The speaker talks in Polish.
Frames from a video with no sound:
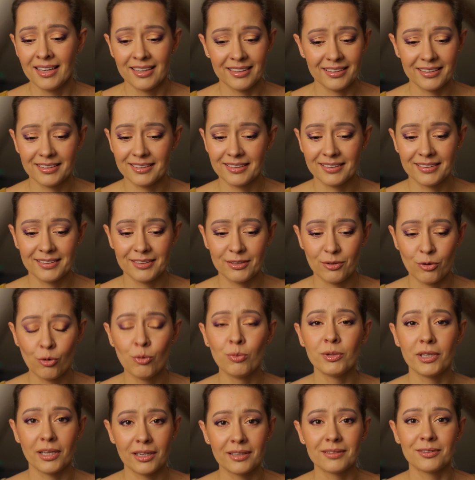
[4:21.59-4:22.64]
y,
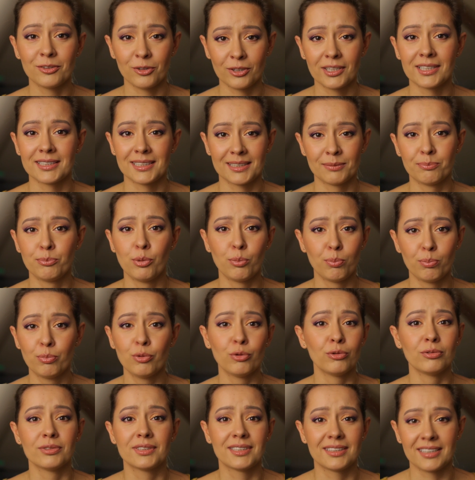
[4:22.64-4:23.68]
u mnie to jest
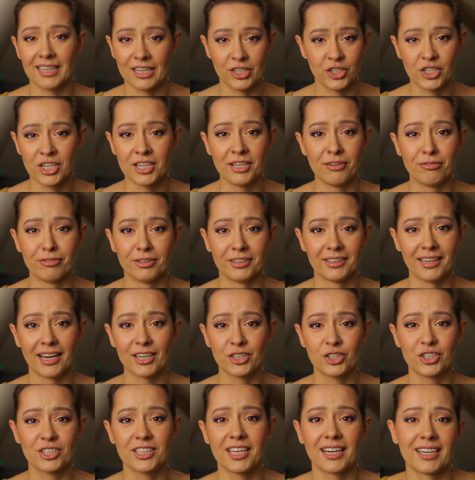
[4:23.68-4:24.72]
ból straszliwy,
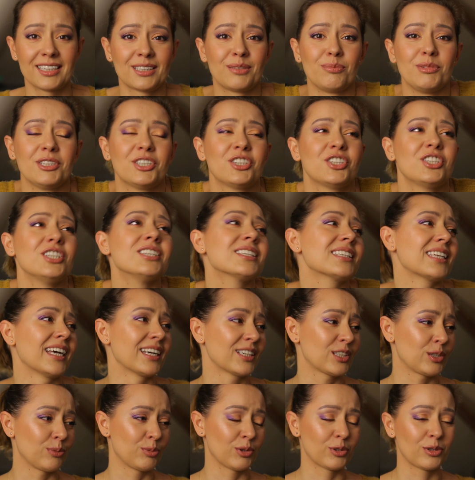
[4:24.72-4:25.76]
aż teraz mnie ściska,
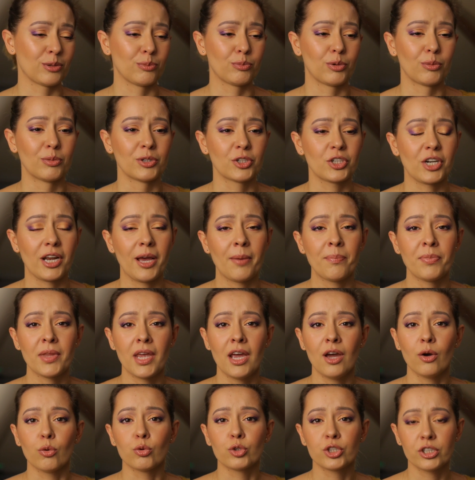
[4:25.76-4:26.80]
jak sobie o tym pomyślę.
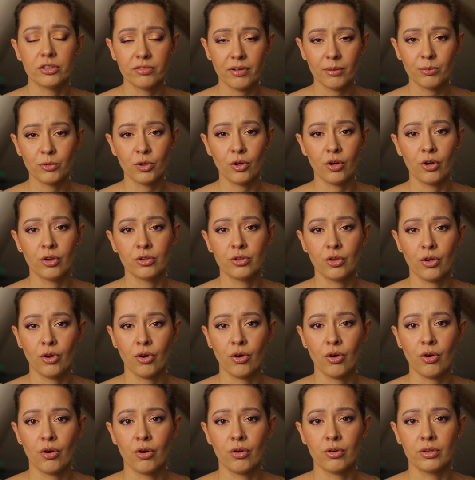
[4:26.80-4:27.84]
Używam go
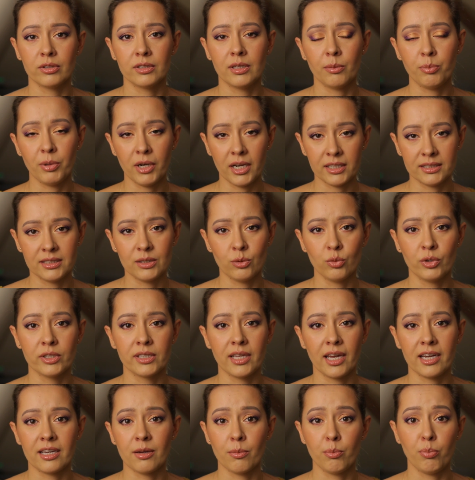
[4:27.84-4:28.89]
do depilacji
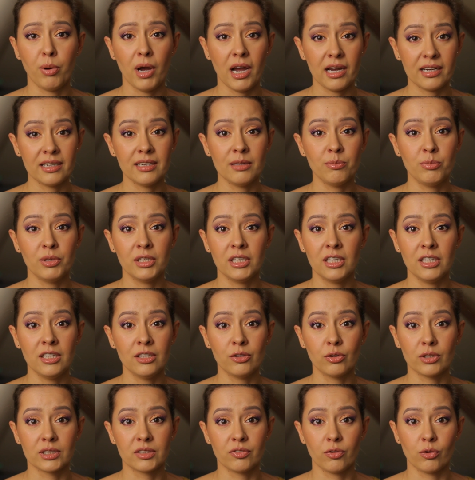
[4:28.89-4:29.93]
łydek. Pachy i
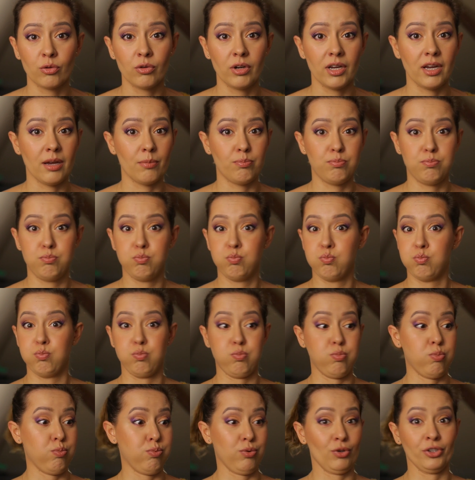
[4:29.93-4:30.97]
bikini to jest w ogóle...
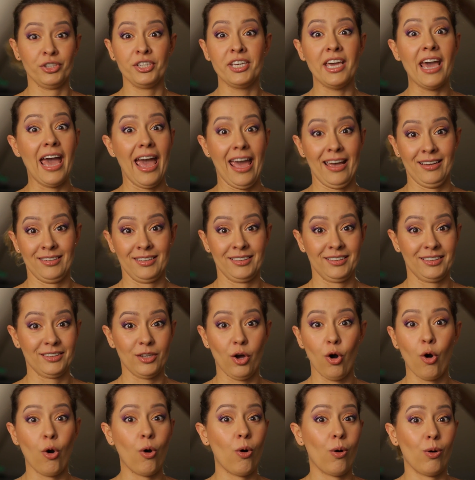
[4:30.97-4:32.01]
Nie,
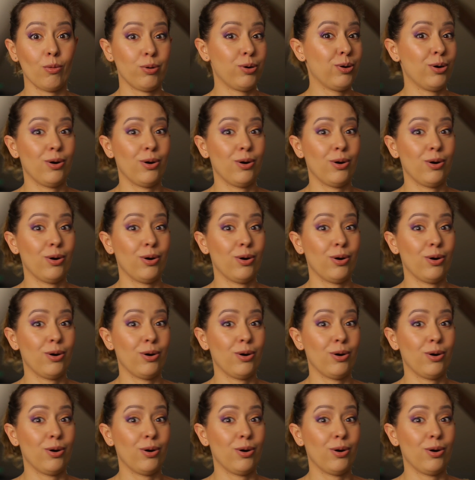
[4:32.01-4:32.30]
o